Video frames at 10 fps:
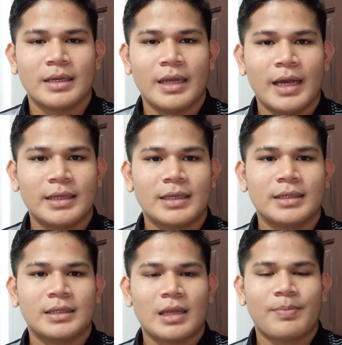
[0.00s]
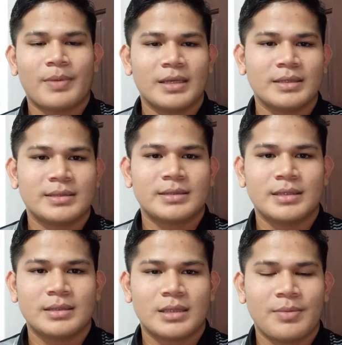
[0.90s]
dengan ketetapan
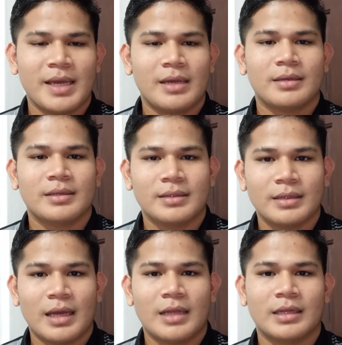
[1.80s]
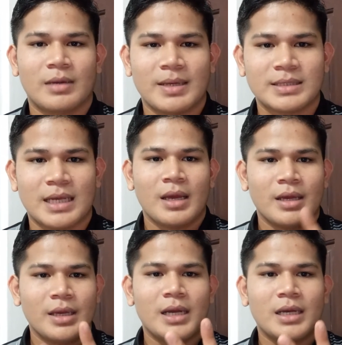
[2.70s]
sistemik bangsa.
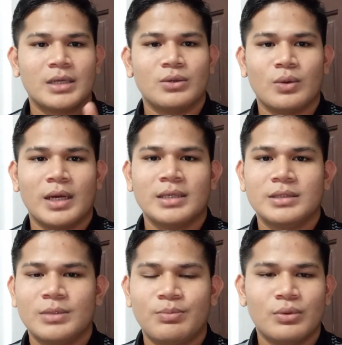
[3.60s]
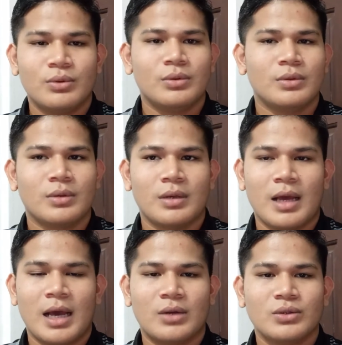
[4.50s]
Yang kedua, Jepun
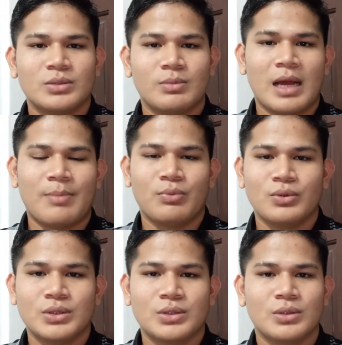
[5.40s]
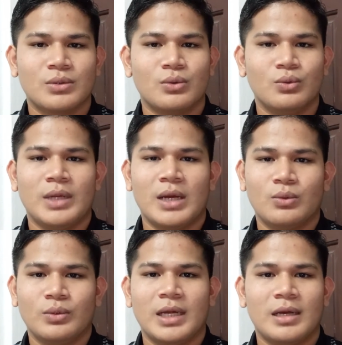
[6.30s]
harus menghapus
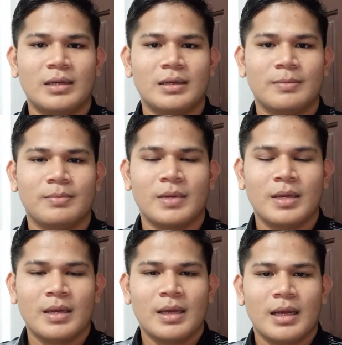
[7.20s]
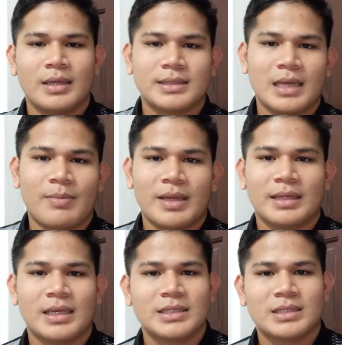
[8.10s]
Undang-Undang
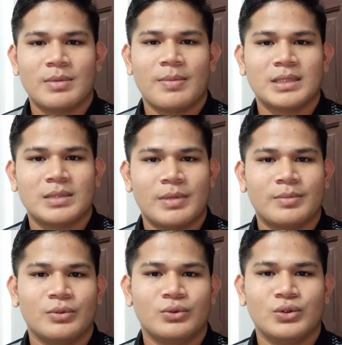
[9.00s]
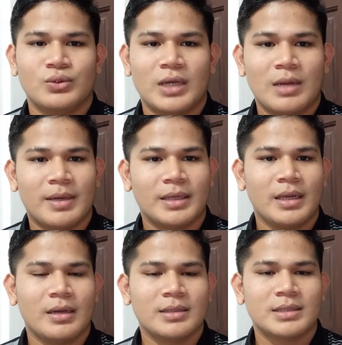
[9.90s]
Keselamatan 1947 dalam
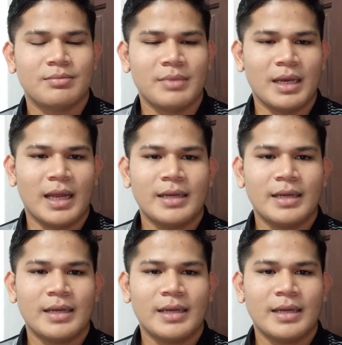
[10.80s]
artikel 9